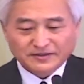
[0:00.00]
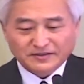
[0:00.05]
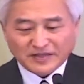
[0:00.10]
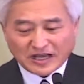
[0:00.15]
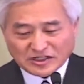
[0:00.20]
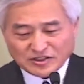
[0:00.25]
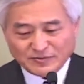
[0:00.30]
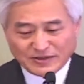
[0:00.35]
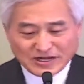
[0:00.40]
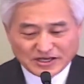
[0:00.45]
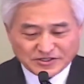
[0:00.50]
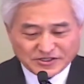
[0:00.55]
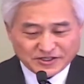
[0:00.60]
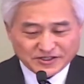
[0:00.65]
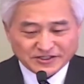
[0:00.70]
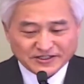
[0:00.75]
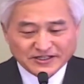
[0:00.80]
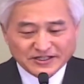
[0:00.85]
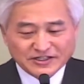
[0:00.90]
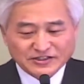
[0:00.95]
다시
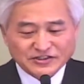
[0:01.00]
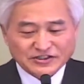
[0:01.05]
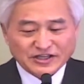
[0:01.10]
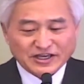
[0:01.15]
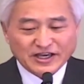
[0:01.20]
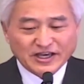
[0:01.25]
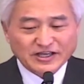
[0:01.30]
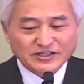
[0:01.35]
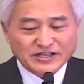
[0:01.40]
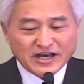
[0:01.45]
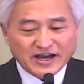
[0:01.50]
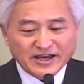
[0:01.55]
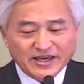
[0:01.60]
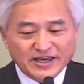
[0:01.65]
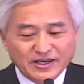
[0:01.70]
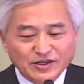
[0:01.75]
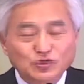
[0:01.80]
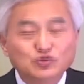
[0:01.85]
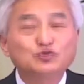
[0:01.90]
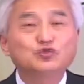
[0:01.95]
말해서
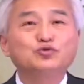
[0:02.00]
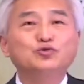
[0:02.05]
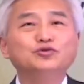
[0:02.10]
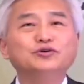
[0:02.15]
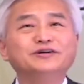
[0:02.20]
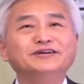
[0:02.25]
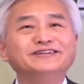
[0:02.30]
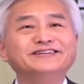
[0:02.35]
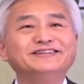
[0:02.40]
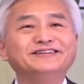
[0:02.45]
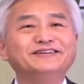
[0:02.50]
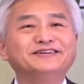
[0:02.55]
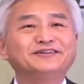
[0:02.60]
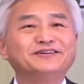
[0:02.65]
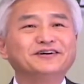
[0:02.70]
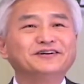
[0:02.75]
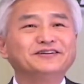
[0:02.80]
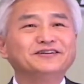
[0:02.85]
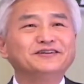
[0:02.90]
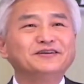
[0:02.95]
세상이 주는
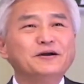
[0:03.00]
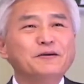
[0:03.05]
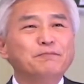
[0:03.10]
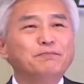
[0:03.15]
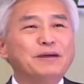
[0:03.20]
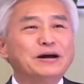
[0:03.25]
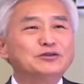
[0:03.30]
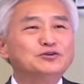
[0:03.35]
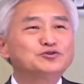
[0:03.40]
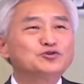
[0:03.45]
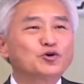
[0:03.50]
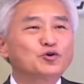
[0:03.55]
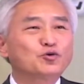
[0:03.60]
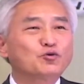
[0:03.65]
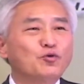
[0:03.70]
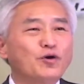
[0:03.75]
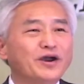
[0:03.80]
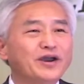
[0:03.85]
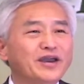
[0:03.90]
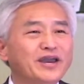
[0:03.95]
그런
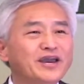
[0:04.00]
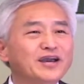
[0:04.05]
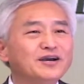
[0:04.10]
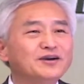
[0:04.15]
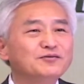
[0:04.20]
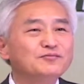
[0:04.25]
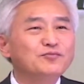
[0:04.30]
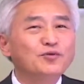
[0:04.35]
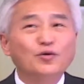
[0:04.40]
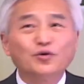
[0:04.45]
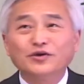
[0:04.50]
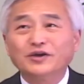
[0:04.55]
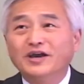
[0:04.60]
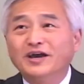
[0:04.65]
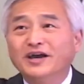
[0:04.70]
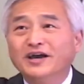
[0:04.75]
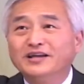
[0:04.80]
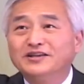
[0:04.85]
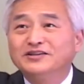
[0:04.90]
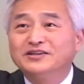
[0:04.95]
만족과
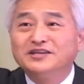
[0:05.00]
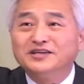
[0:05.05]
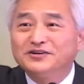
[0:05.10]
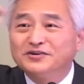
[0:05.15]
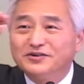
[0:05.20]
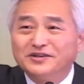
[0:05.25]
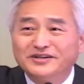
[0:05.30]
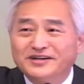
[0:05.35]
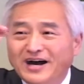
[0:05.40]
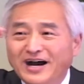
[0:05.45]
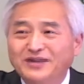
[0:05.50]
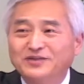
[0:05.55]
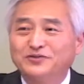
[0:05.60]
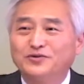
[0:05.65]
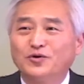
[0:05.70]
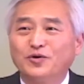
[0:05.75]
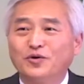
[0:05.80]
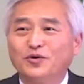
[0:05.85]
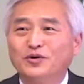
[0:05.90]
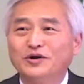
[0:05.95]
행복의 디그리가
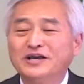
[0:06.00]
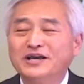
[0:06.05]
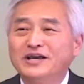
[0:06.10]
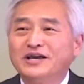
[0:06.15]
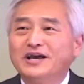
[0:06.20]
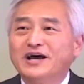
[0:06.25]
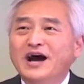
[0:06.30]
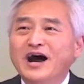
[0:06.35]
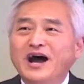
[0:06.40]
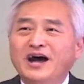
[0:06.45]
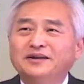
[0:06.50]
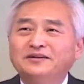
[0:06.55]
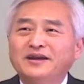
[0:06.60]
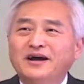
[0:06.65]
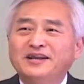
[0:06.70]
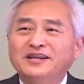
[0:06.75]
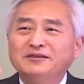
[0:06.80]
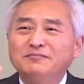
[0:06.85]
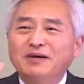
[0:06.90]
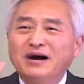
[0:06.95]
아니고
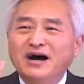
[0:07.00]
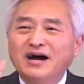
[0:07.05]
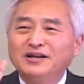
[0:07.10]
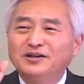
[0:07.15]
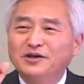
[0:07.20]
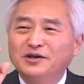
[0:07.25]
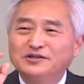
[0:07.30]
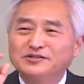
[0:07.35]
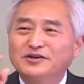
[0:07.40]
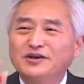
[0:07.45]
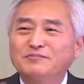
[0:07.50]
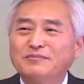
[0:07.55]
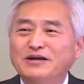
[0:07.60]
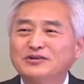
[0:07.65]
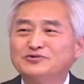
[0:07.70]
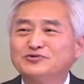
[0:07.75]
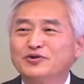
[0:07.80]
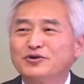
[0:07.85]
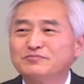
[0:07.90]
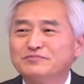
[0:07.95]
하나님 안에서의
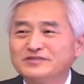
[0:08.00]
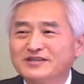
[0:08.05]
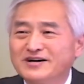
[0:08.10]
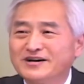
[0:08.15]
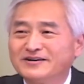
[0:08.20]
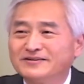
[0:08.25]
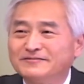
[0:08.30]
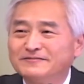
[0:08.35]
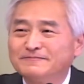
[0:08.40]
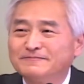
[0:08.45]
만족입니다.